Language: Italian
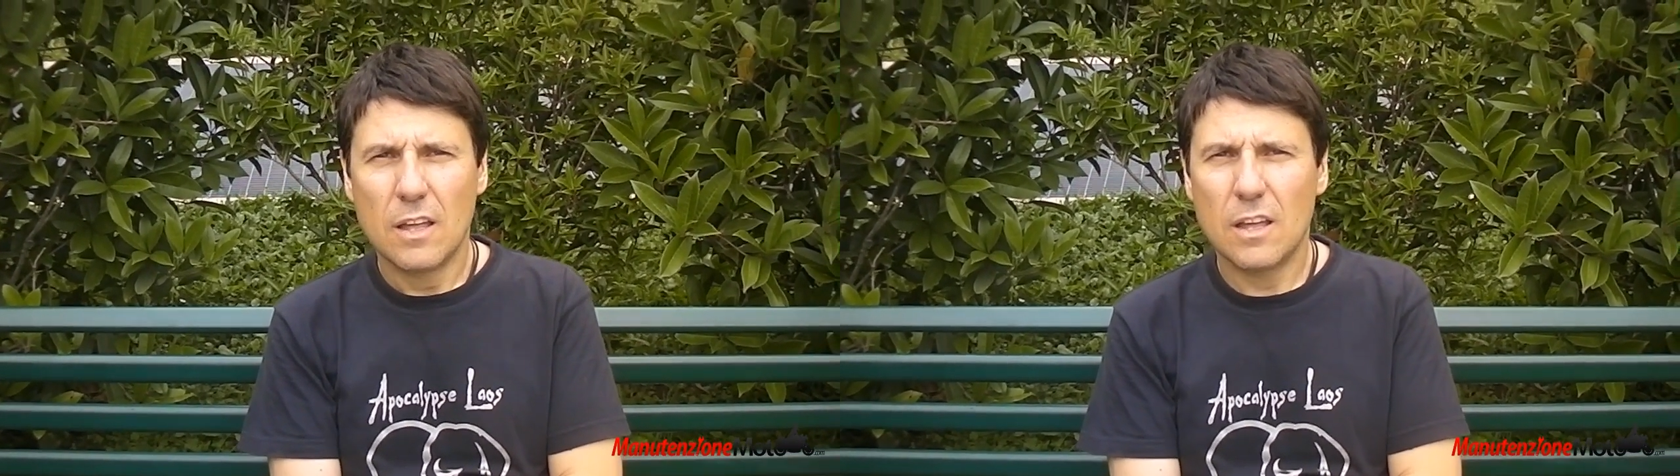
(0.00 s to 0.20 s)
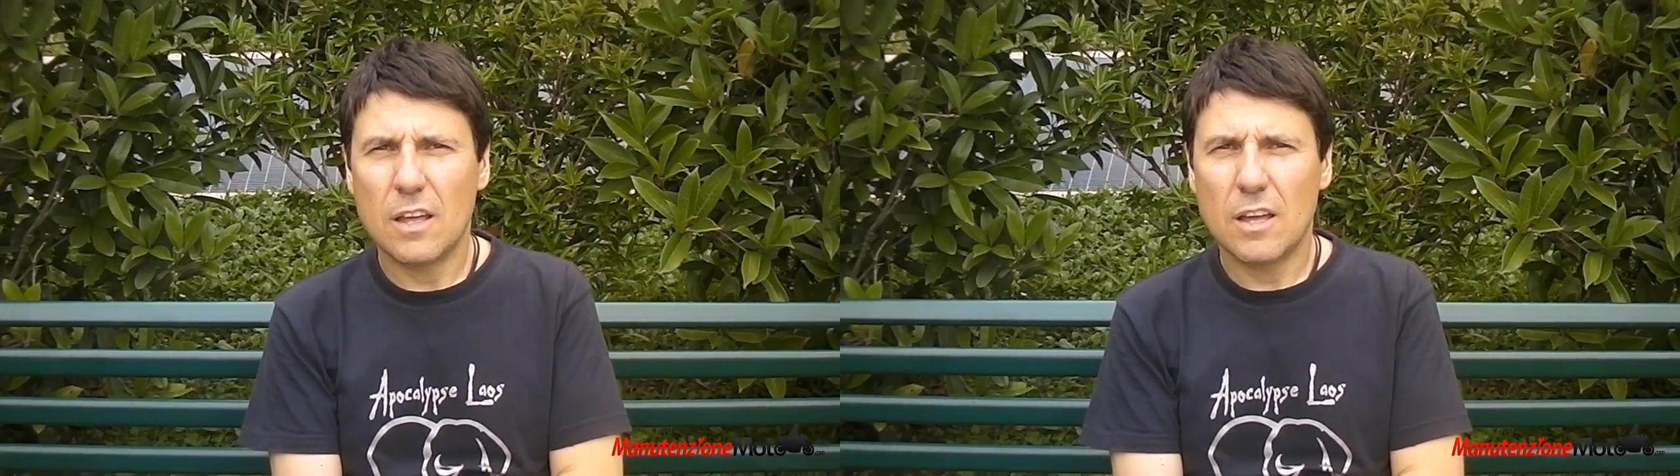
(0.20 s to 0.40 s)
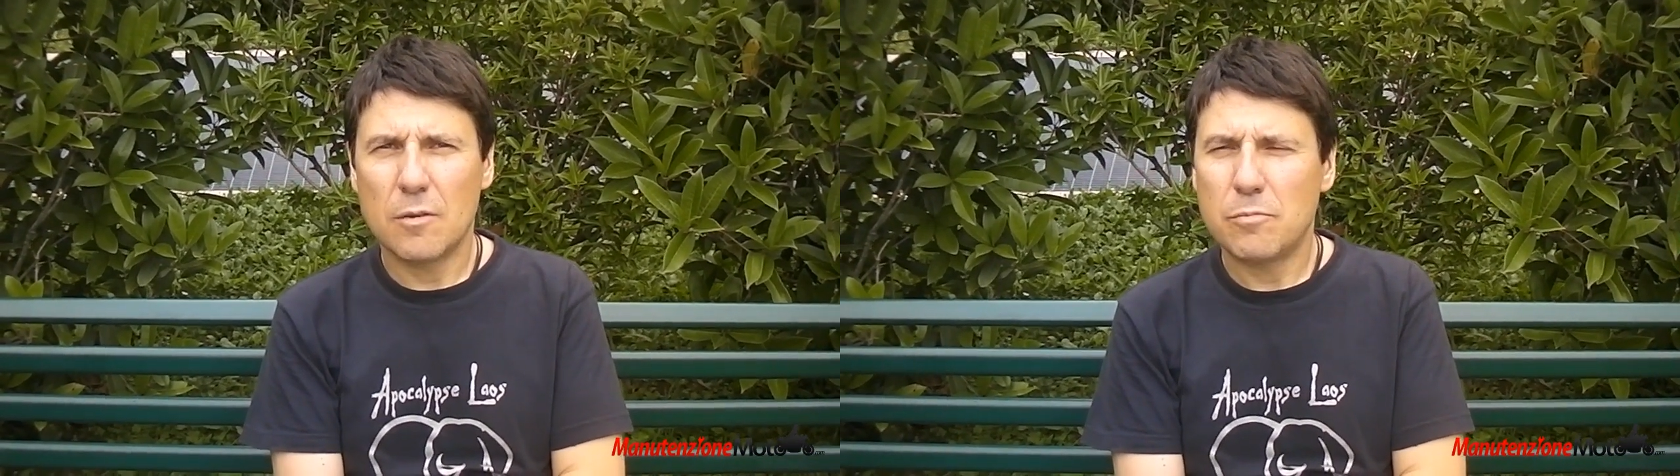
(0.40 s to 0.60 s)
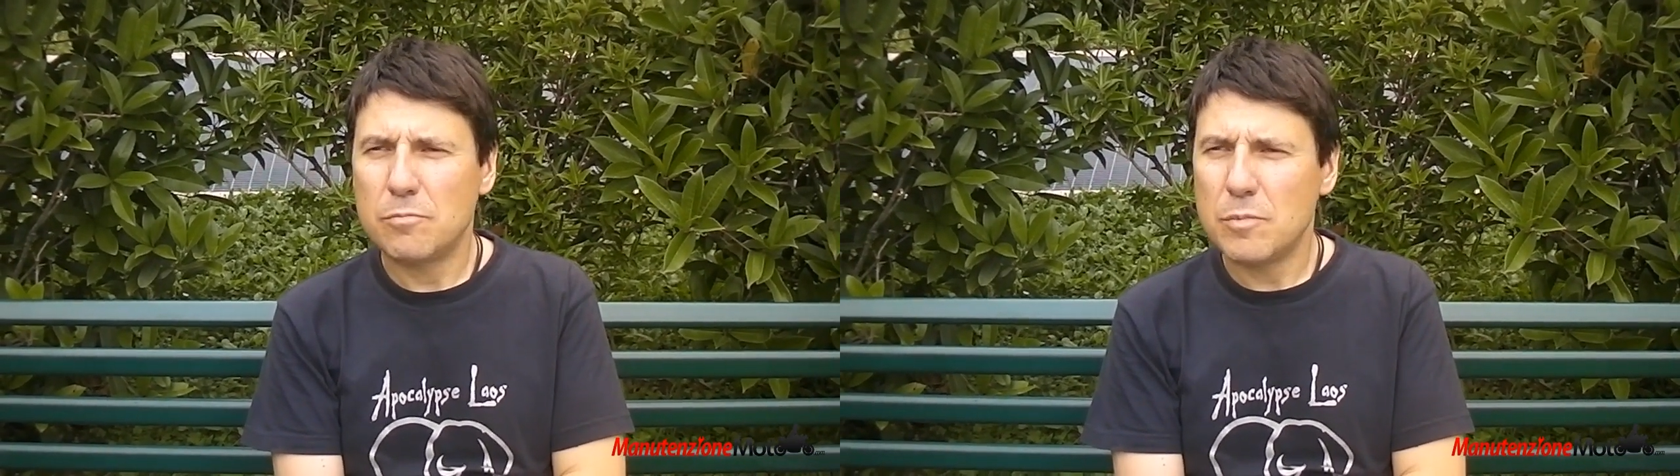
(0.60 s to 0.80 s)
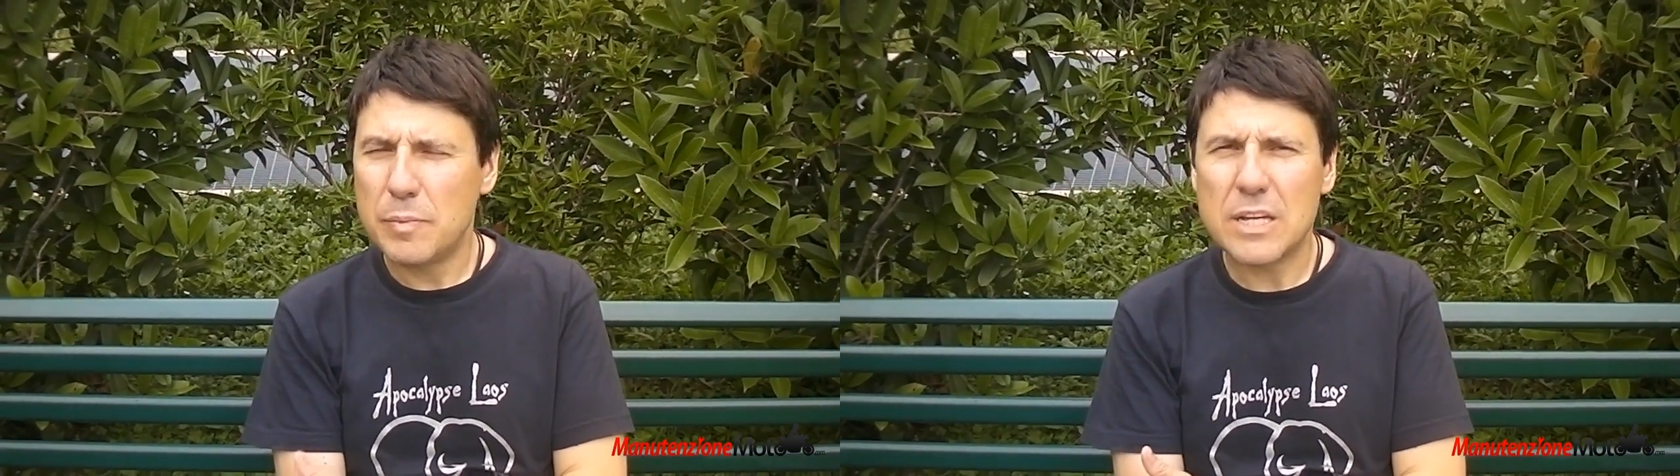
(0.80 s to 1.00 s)
Eh,
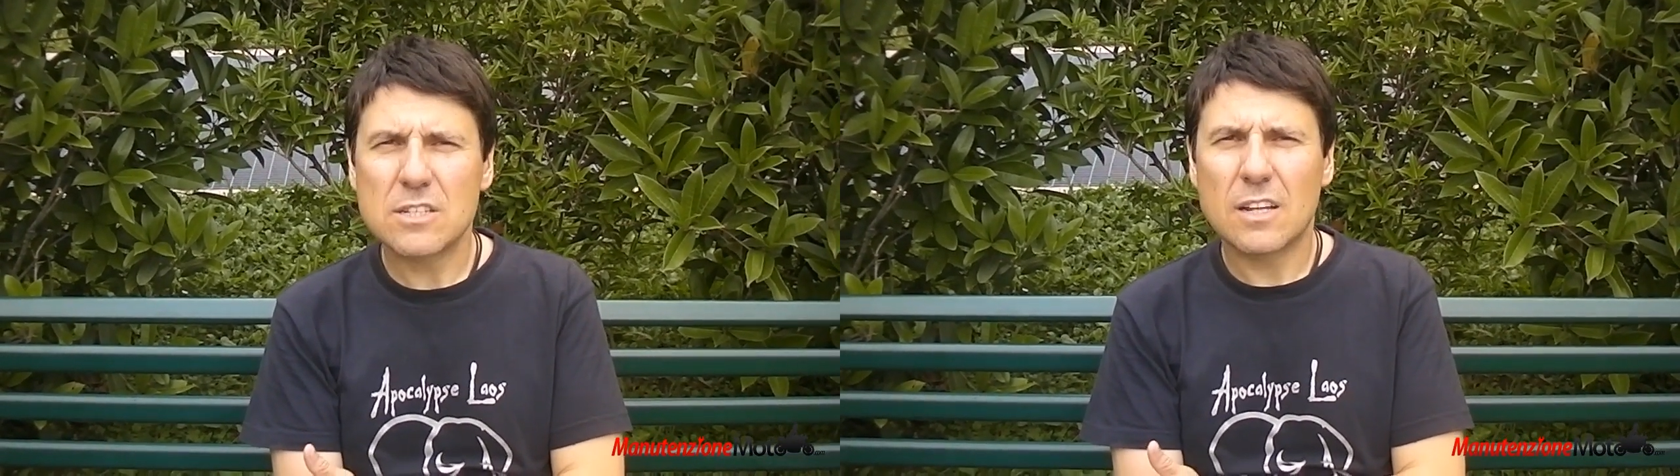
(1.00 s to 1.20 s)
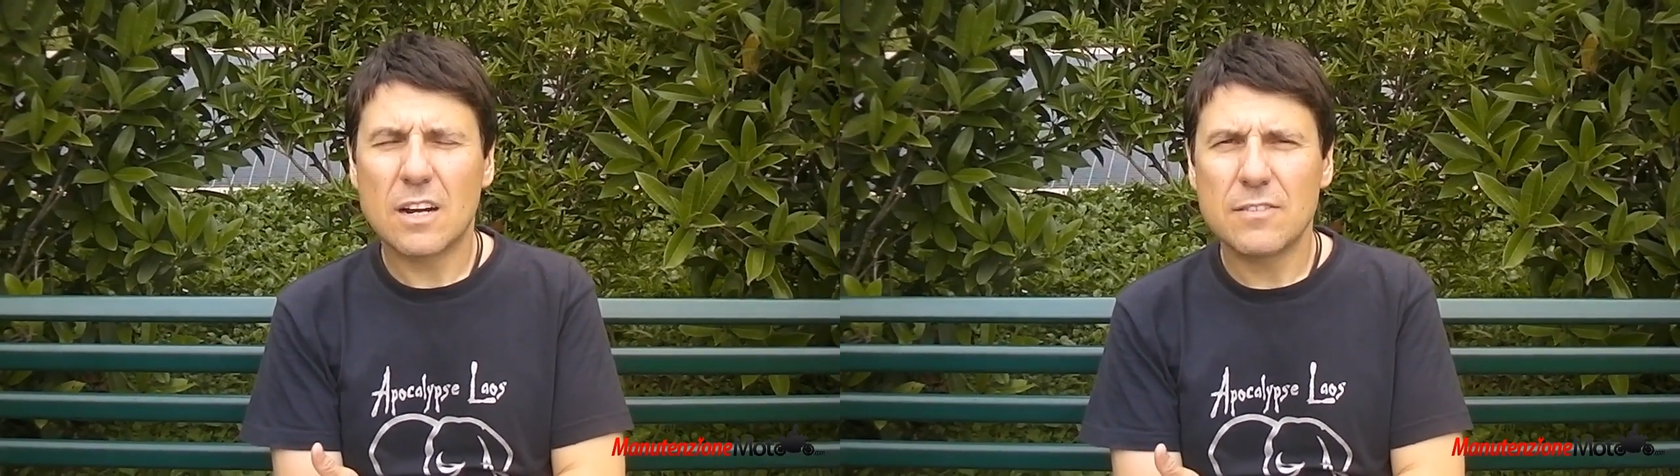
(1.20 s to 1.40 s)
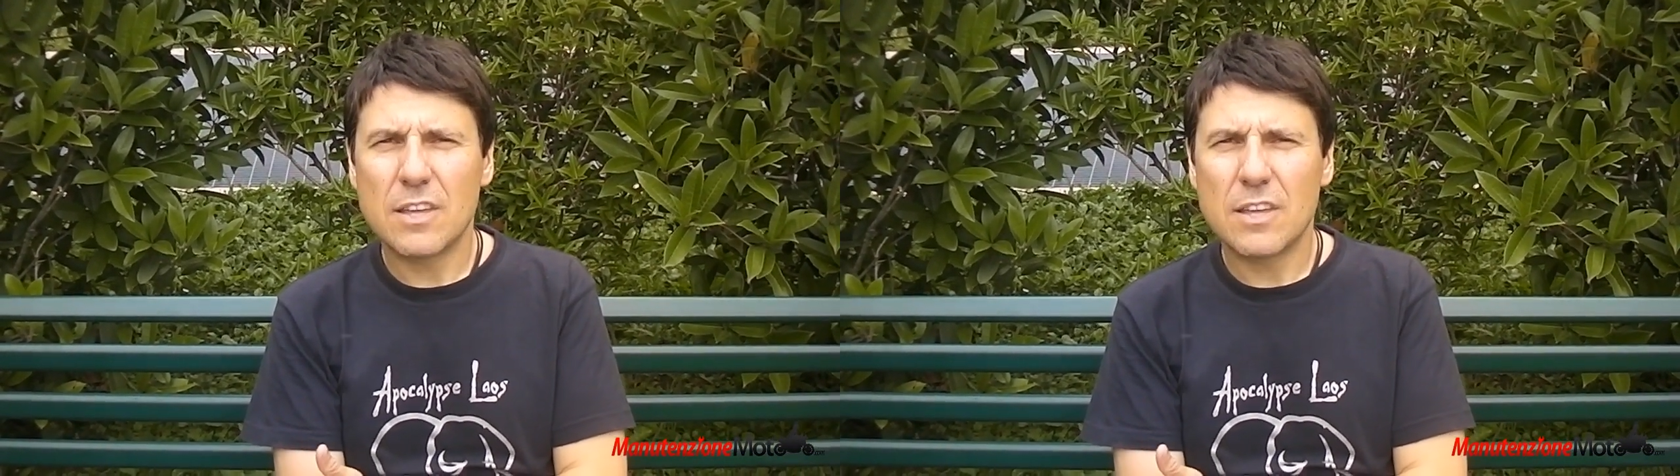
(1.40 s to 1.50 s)
mi piace darle